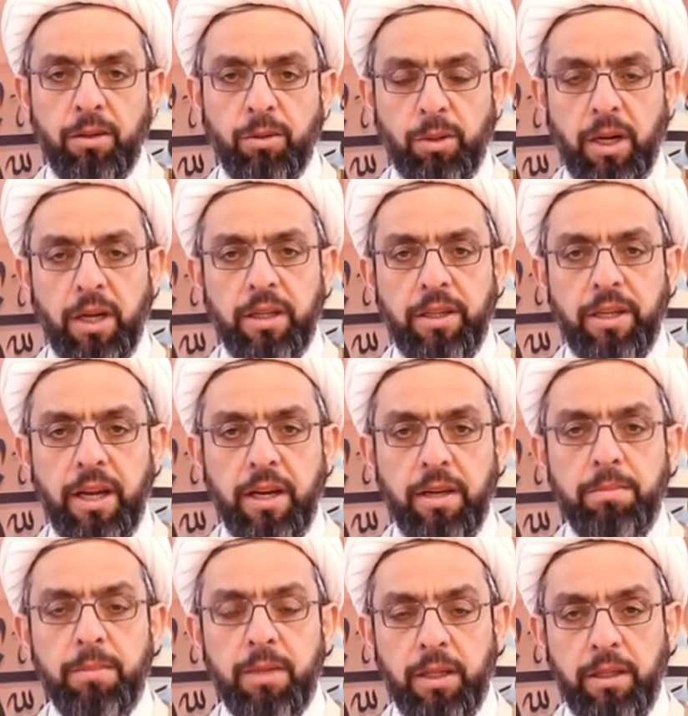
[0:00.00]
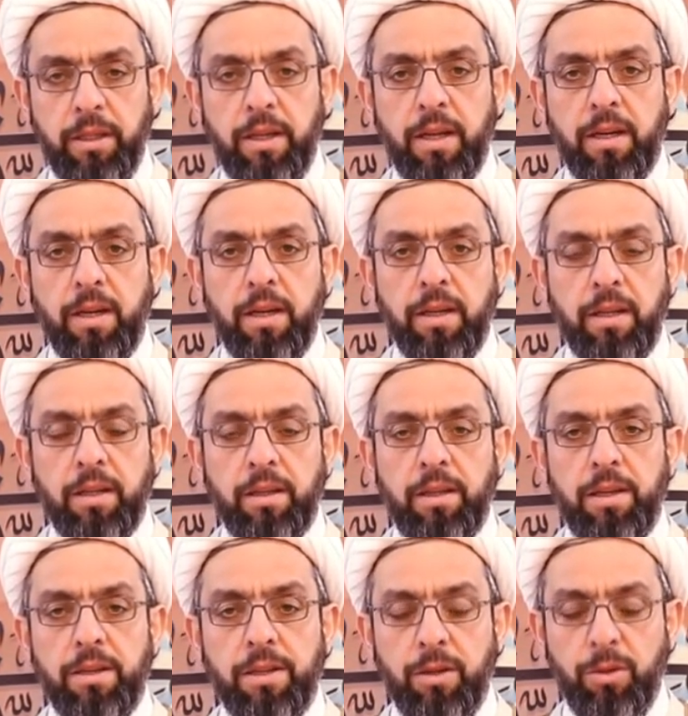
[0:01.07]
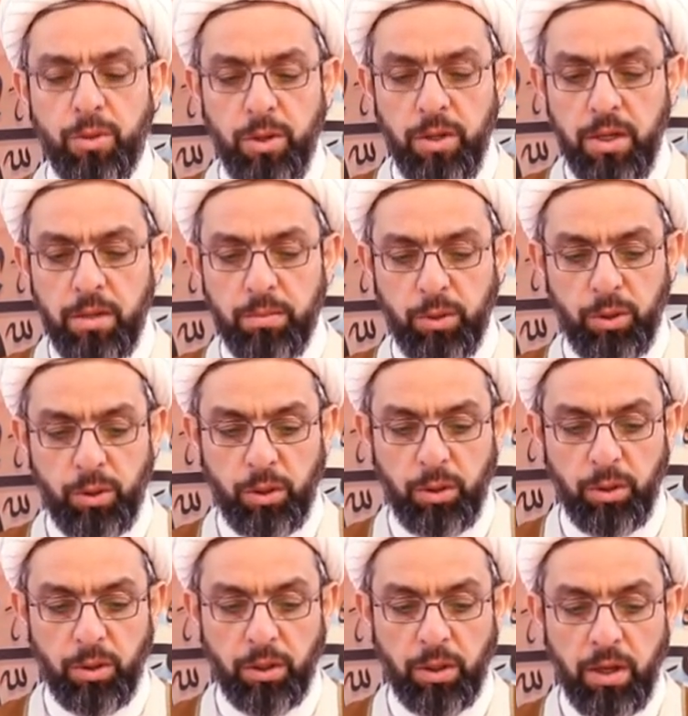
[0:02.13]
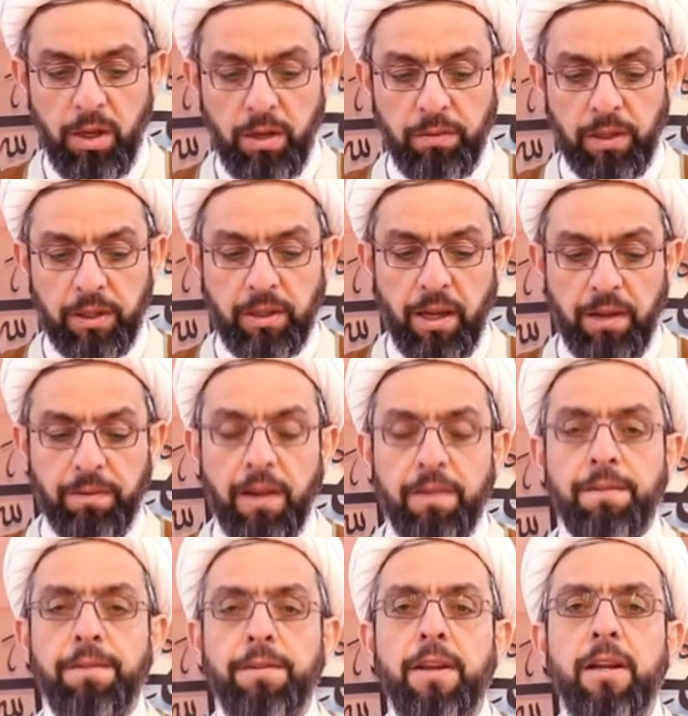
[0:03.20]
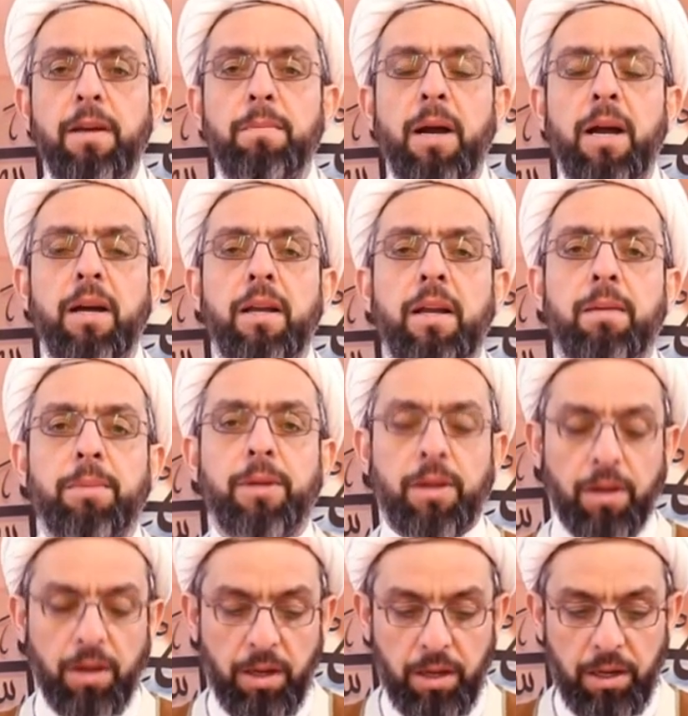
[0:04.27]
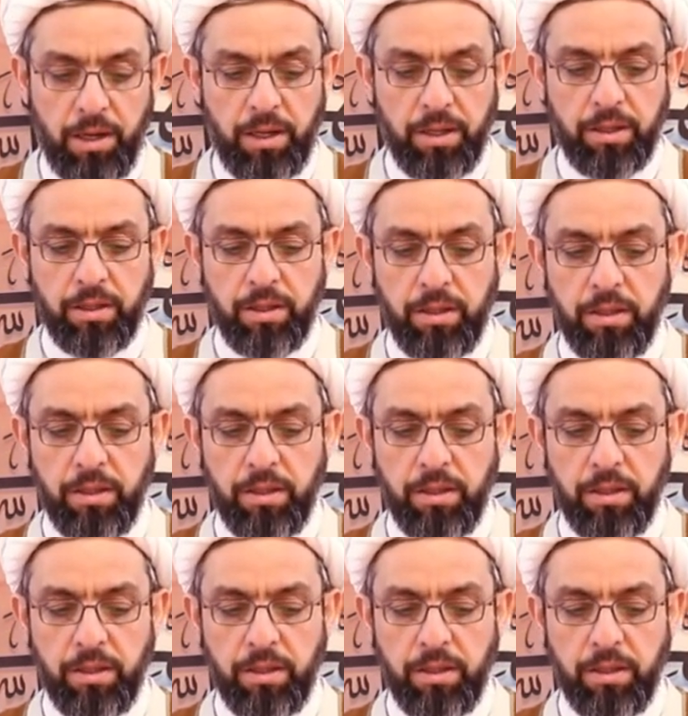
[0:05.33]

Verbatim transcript: Kur'an-ı Kerim bir diğer ayette ise şöyle buyuruyor. Ve teveffene ma'al abrar.